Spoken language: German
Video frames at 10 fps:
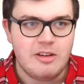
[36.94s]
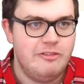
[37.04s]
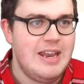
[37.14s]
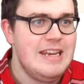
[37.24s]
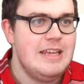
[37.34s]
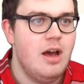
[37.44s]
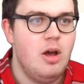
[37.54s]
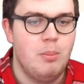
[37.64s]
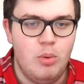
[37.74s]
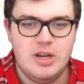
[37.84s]
wenn
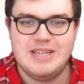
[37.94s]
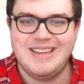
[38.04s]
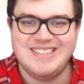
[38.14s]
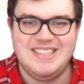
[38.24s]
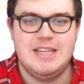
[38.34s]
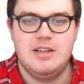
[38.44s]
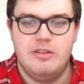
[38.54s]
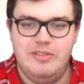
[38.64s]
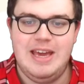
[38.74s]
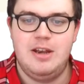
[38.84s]
ihr
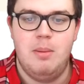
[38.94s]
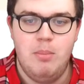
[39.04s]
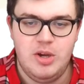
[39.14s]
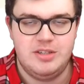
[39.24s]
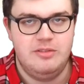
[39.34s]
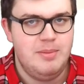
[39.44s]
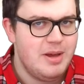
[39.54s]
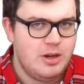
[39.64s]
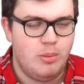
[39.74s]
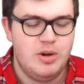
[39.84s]
monetarisiert werden möchtet, wie man
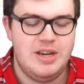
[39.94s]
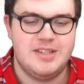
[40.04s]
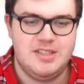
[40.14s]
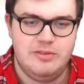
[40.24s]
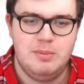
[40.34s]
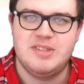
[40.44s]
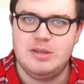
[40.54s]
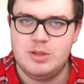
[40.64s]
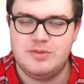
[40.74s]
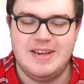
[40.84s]
genau monetarisiert wird,
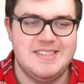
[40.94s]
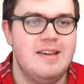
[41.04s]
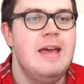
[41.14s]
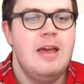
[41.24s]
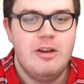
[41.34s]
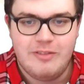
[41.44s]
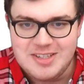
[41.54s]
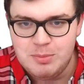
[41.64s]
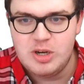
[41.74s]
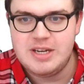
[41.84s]
beziehungsweise
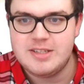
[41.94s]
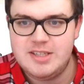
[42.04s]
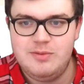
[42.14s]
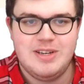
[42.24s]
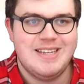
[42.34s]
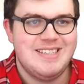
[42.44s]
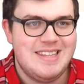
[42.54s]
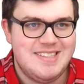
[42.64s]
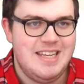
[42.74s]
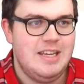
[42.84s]
was monetarisiert wird, das
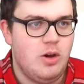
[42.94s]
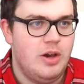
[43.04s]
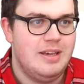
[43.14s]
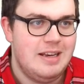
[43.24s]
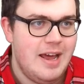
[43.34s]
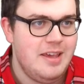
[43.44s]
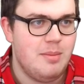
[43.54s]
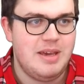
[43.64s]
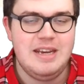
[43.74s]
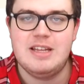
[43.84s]
erzähle ich euch gleich,
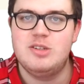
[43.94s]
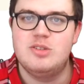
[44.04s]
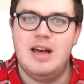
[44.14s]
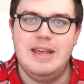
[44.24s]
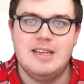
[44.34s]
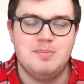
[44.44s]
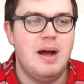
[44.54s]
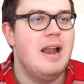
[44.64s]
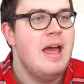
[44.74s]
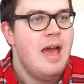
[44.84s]
aber geht dazu zuallererst
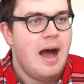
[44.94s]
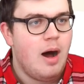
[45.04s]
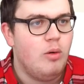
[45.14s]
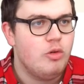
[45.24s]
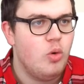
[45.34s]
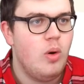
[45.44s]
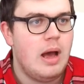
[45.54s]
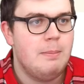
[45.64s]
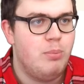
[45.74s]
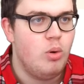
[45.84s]
mal auf
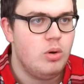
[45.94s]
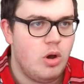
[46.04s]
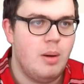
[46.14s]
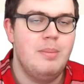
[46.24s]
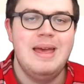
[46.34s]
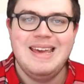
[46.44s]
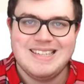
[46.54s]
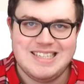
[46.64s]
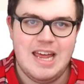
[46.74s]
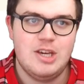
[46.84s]
cora.com
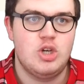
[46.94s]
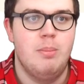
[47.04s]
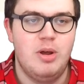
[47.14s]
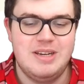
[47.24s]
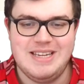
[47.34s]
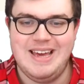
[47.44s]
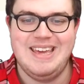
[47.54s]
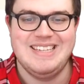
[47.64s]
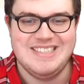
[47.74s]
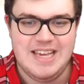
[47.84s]
slash
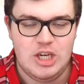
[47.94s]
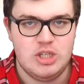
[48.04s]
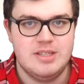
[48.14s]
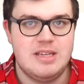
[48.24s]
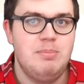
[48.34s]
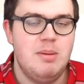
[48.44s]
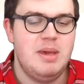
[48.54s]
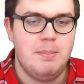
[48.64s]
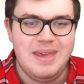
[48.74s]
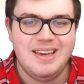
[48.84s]
monetization. Es gibt
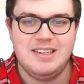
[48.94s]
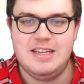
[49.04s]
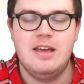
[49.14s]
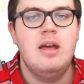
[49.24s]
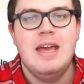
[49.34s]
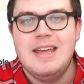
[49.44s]
nämlich mehrere Dinge,